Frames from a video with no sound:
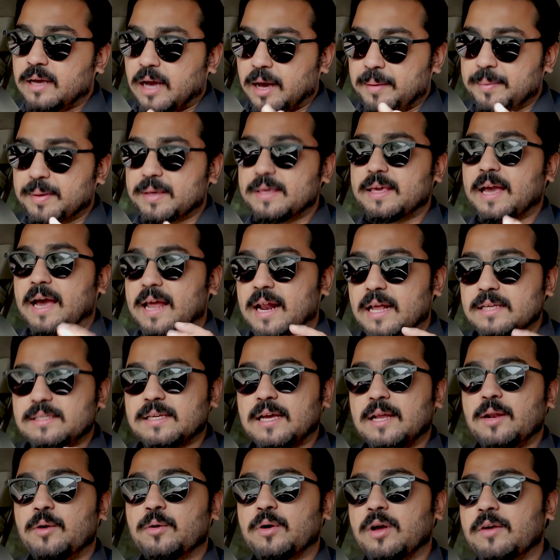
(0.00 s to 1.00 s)
हमें ग्यारह
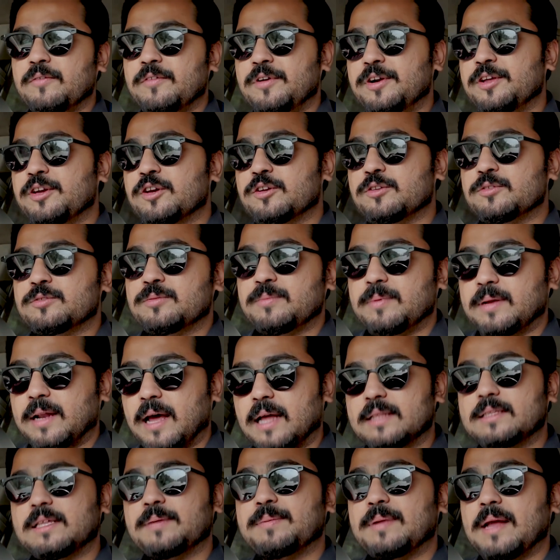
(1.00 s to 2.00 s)
साल हो गए वीडियोस
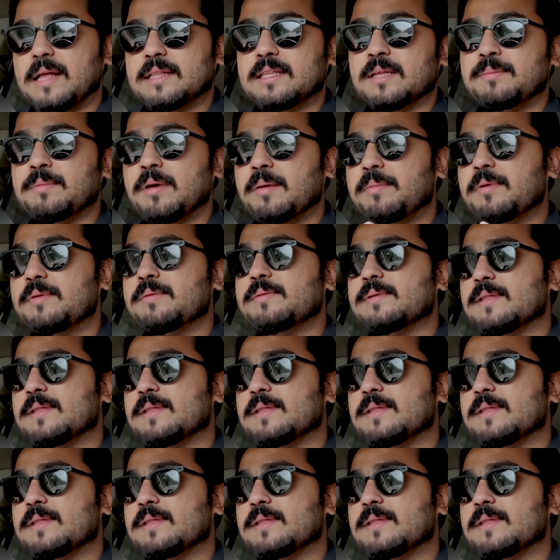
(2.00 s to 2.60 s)
बनाते बनाते मैं अभी